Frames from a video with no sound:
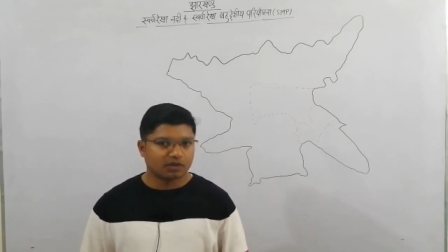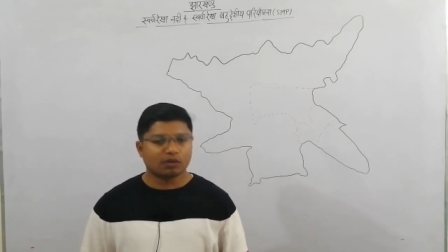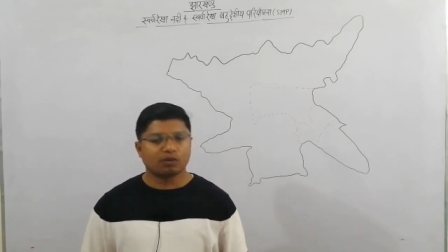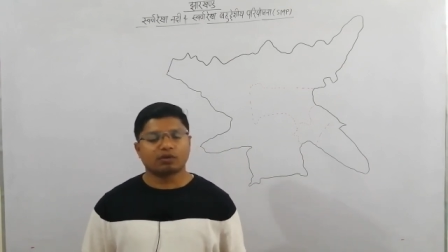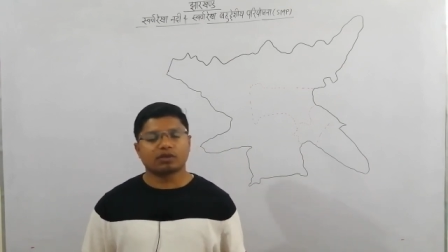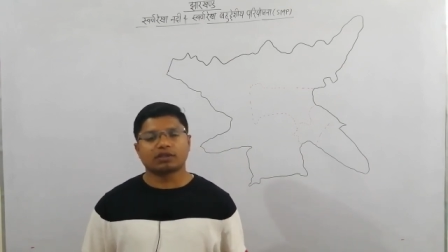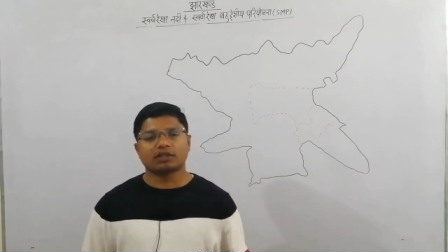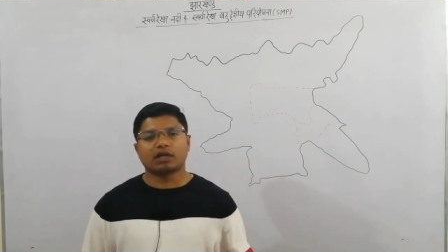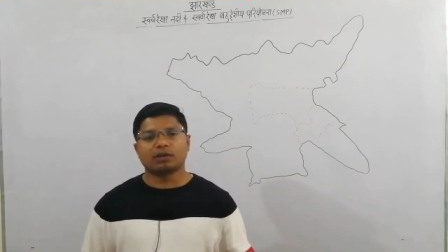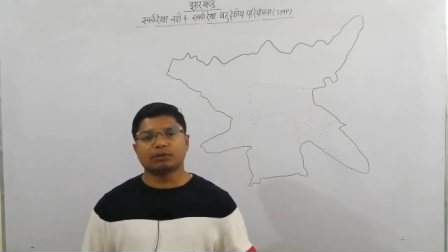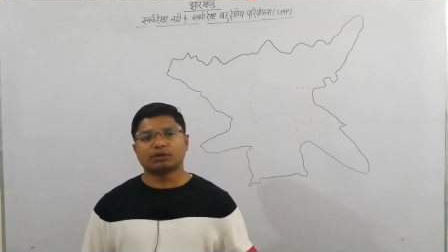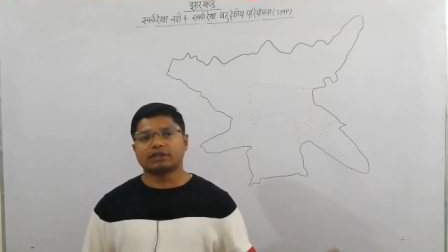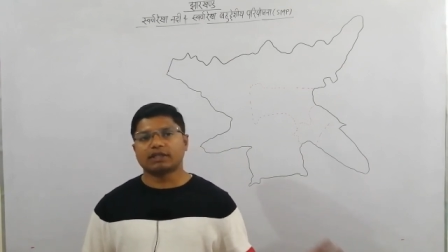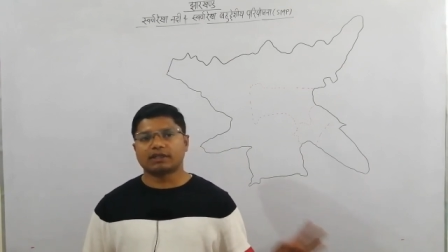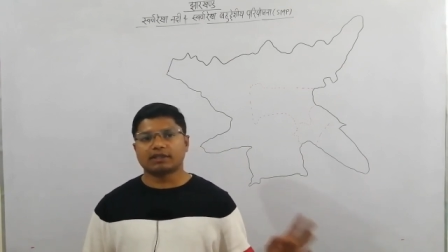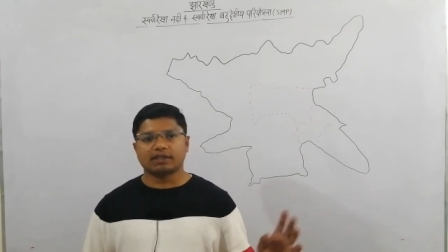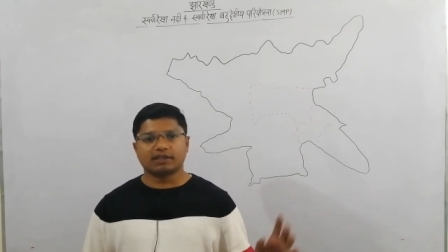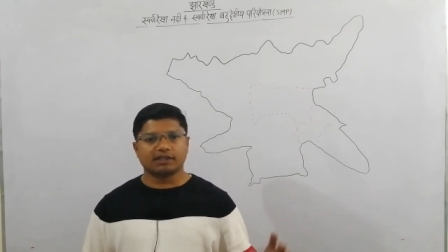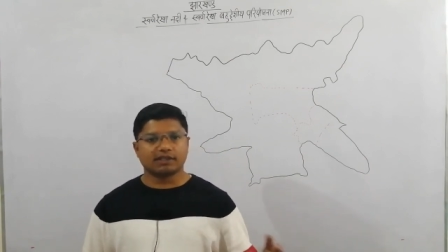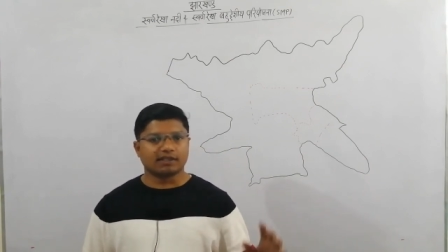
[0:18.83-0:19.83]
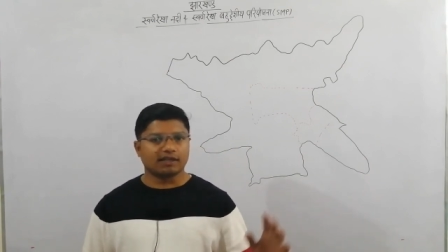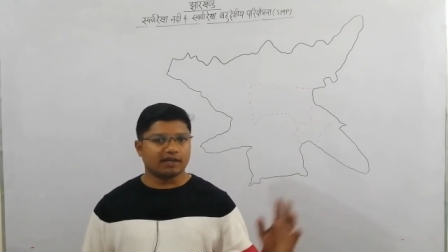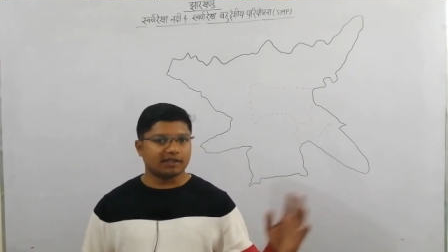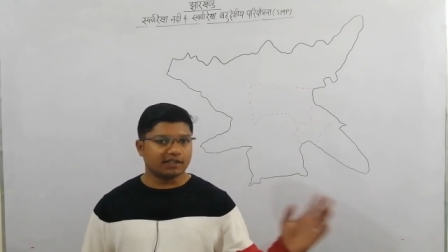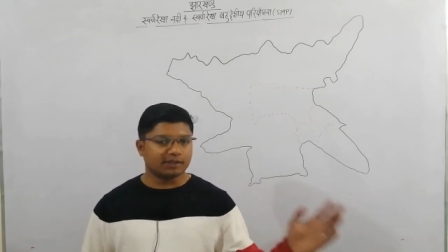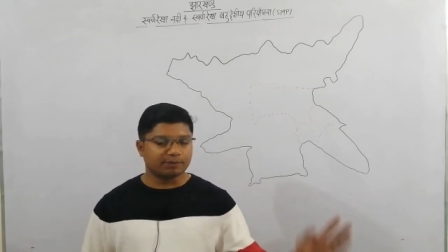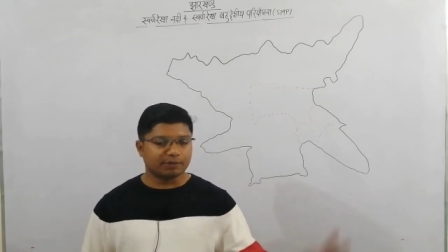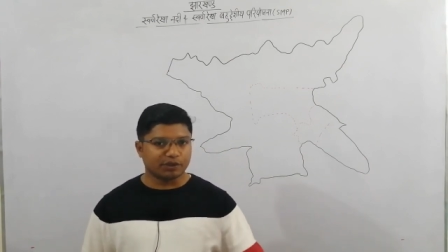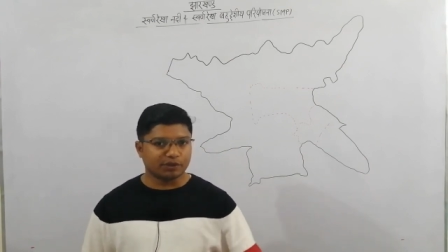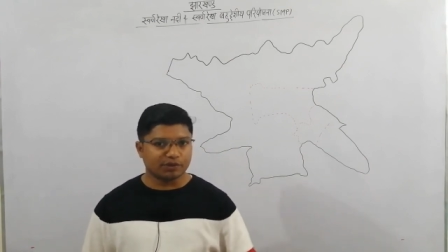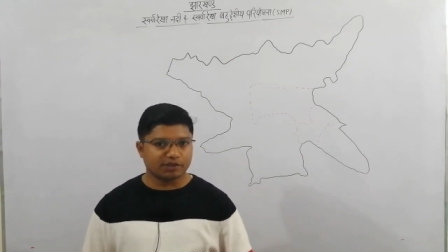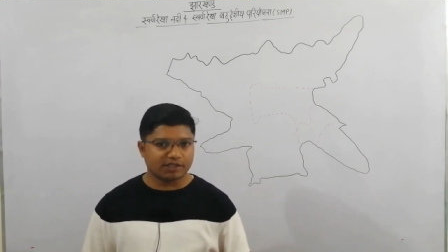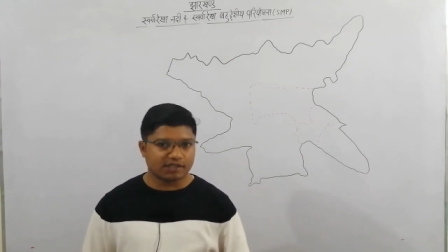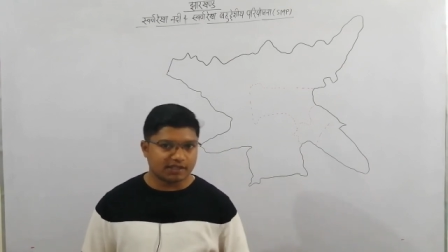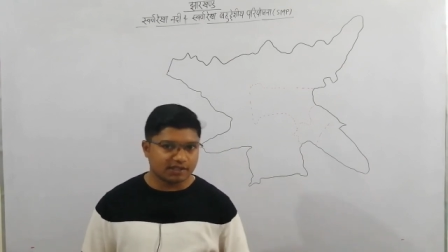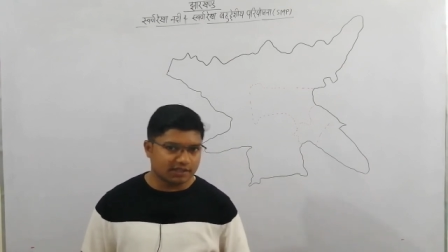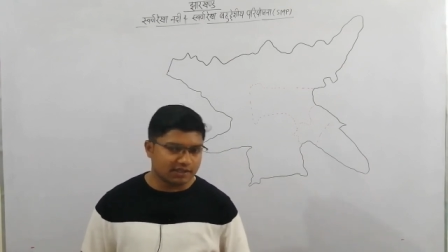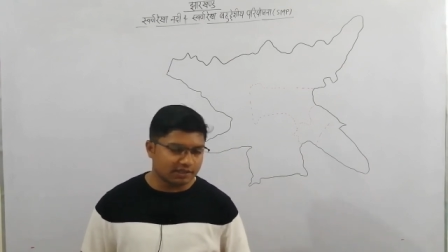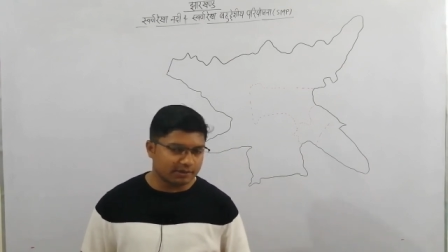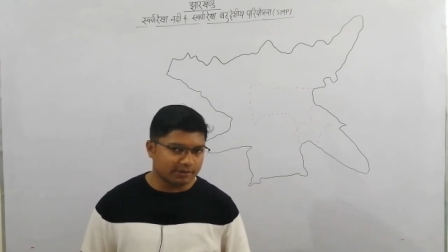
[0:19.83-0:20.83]
और दामोदर नदी घाटी
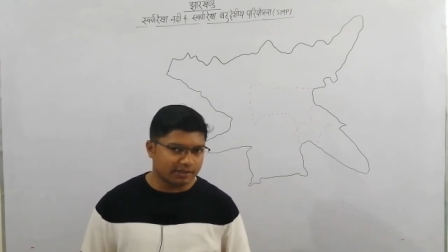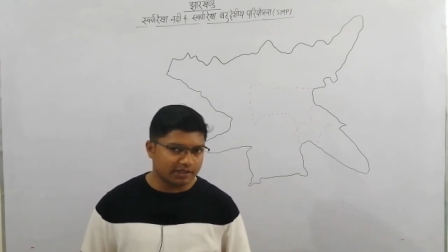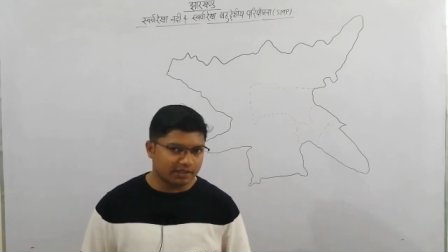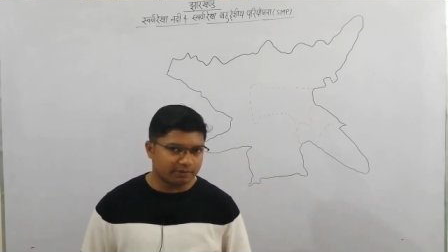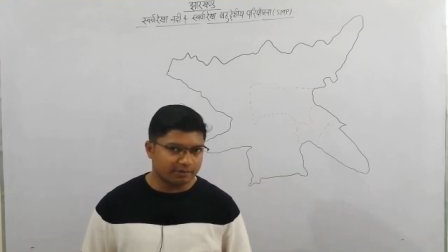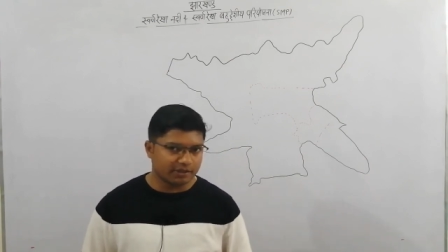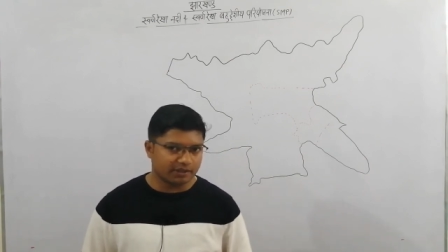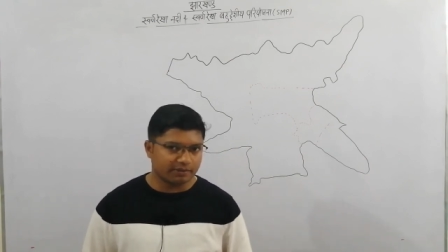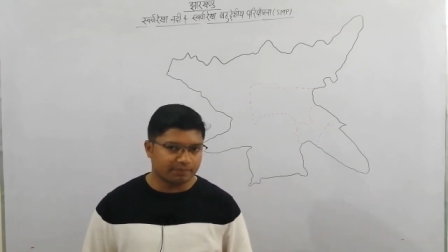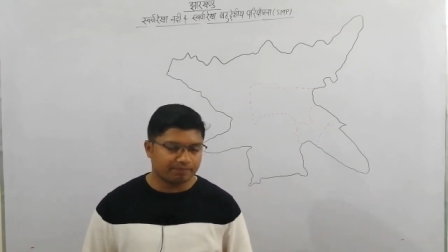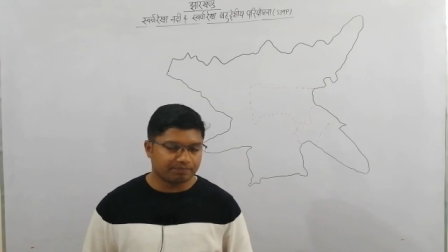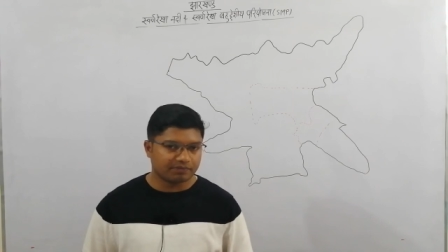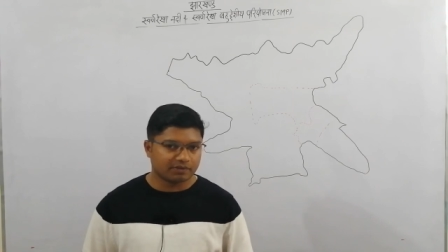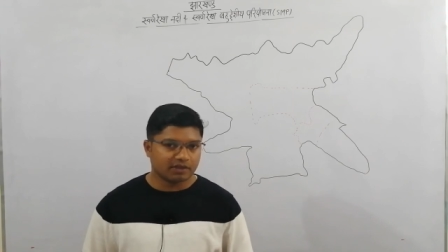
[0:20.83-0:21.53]
परियोजना के बारे में